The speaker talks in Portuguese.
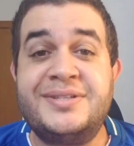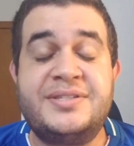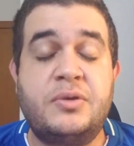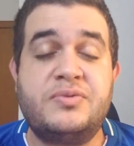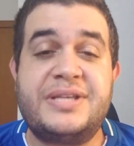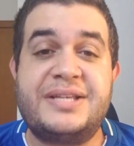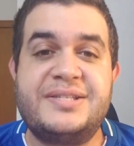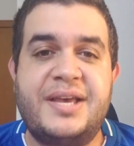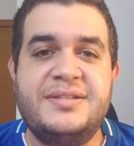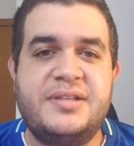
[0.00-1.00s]
que são o
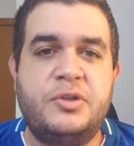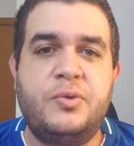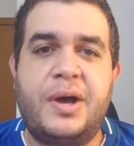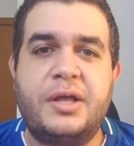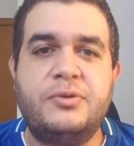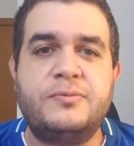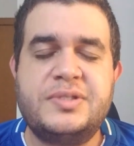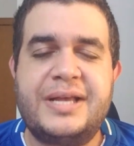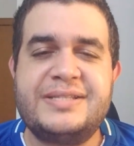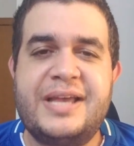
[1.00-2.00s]
Sassá e Zé Eduardo. O
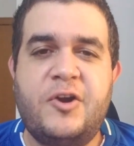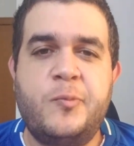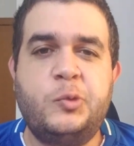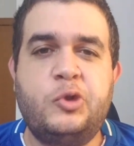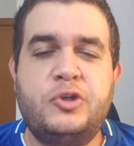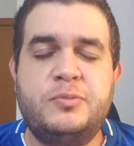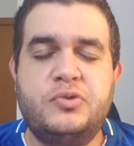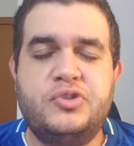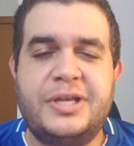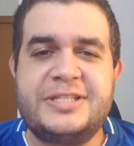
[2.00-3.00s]
Sassá, como todo
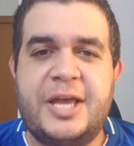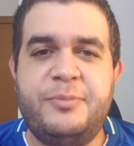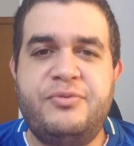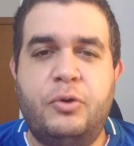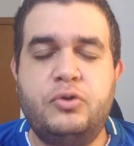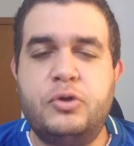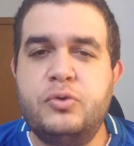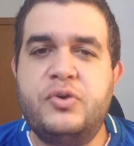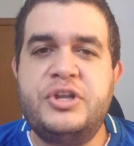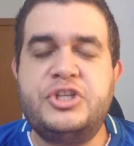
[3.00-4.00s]
mundo já sabe, voltou
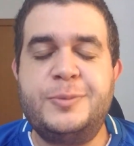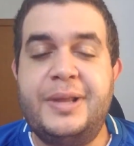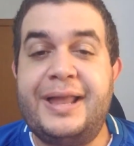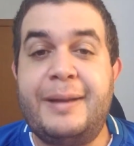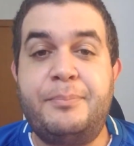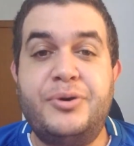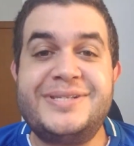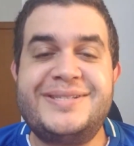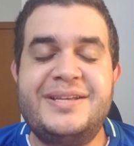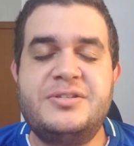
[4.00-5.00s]
do Curitiba lá
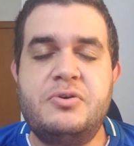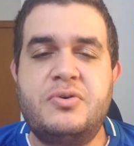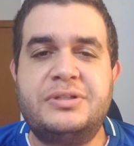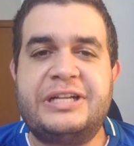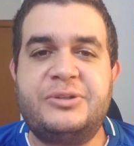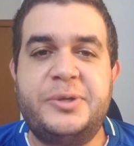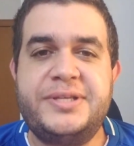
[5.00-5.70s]
após ter seu contrato